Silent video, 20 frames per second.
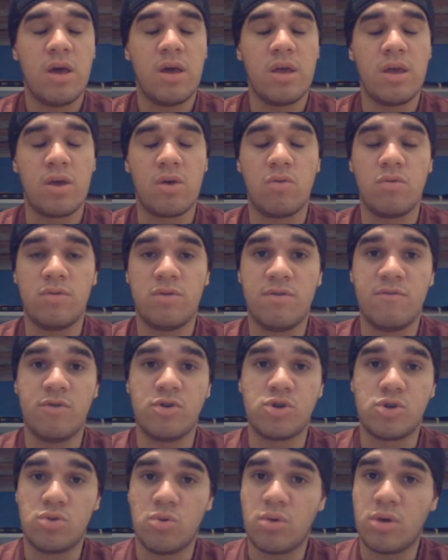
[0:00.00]
Inclusive, eu
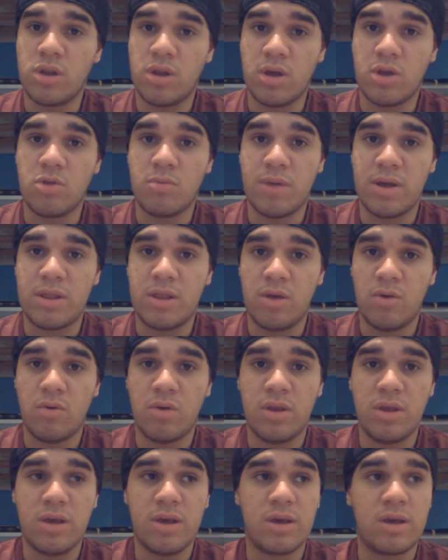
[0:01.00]
estou criando uma
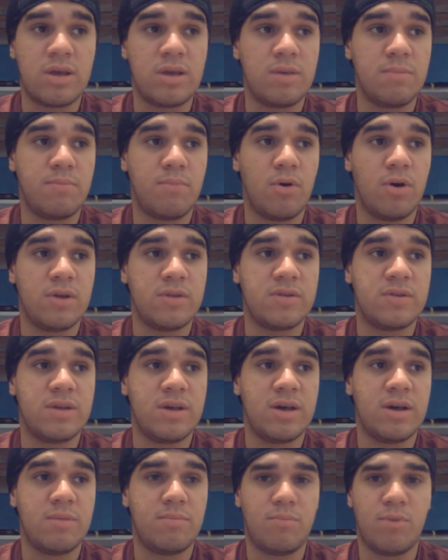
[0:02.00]
teoria que
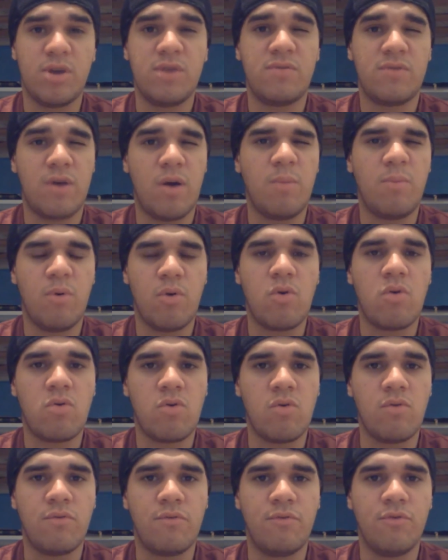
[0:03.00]
possa. Pode ficar um pouco
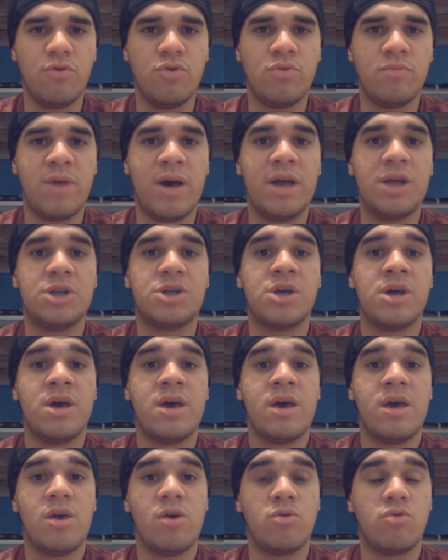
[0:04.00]
confuso, mas
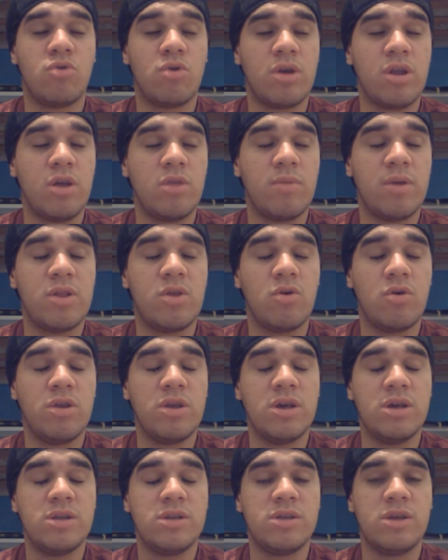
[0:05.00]
eu estou criando uma
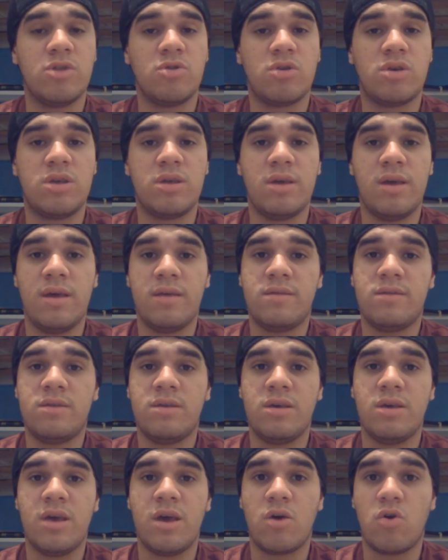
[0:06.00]
teoria dizendo que
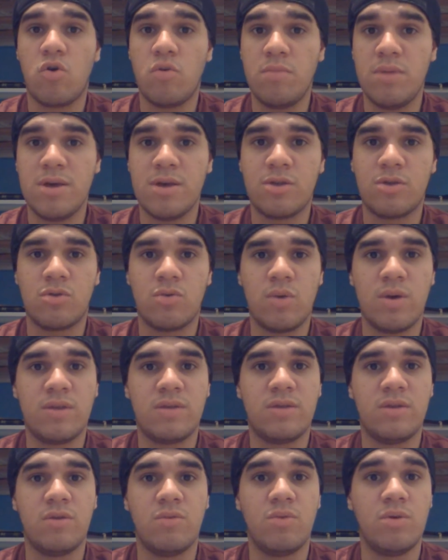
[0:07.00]
esse recomeço,
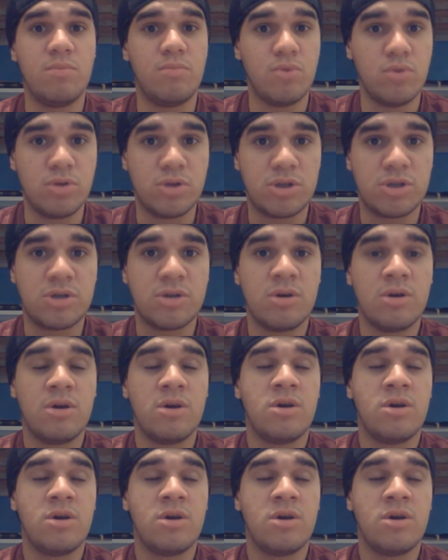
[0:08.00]
esse reboot,